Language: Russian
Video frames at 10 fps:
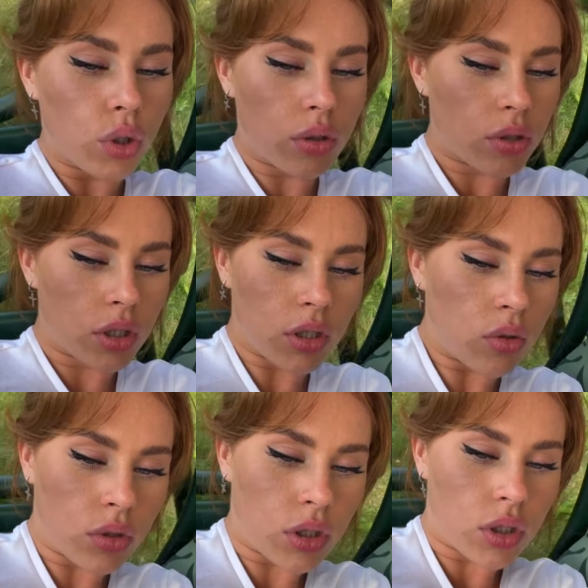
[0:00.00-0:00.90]
Ой,
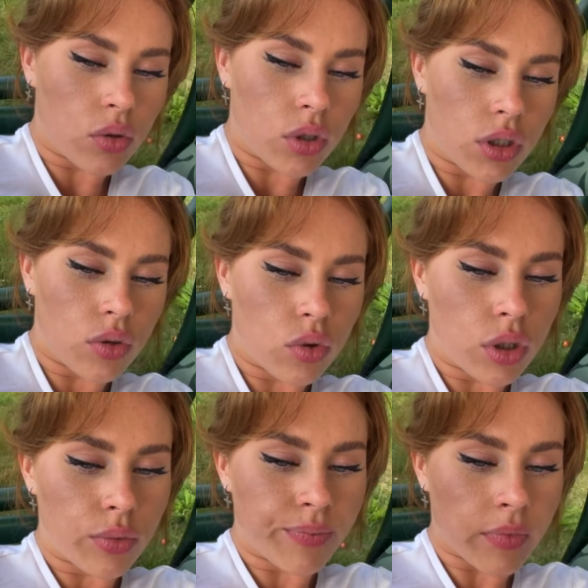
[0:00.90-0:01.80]

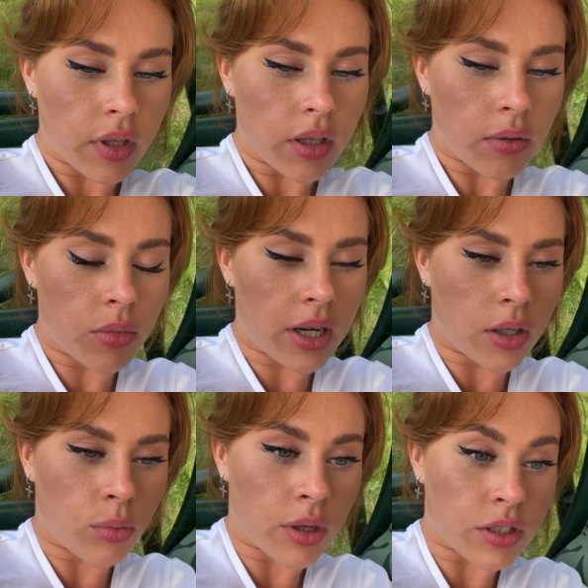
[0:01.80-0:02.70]
люля-люля-люля-люля.
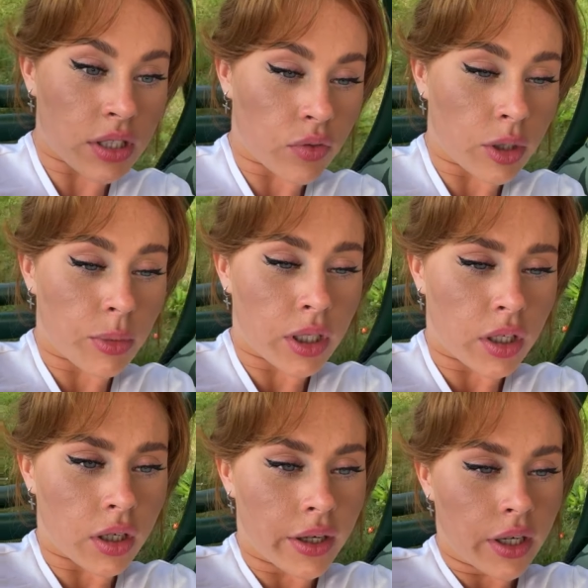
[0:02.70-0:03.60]
Германия. У меня, кстати, в
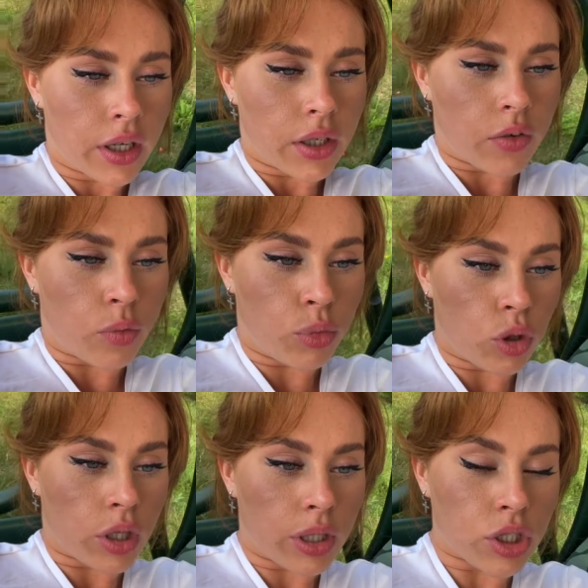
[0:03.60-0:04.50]
Германии
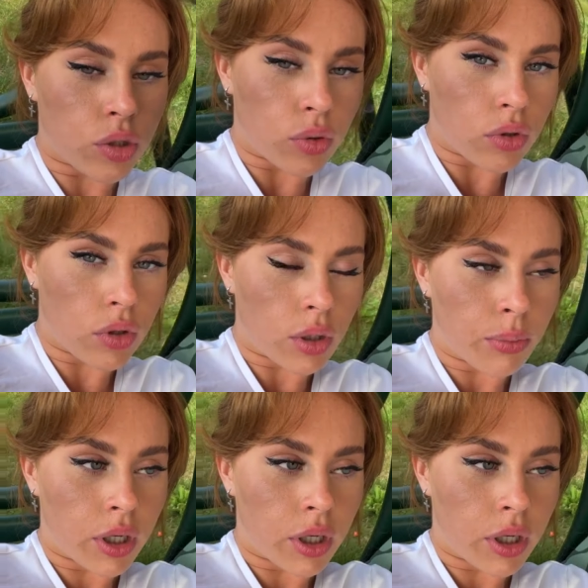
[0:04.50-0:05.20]
в Мюнхене живет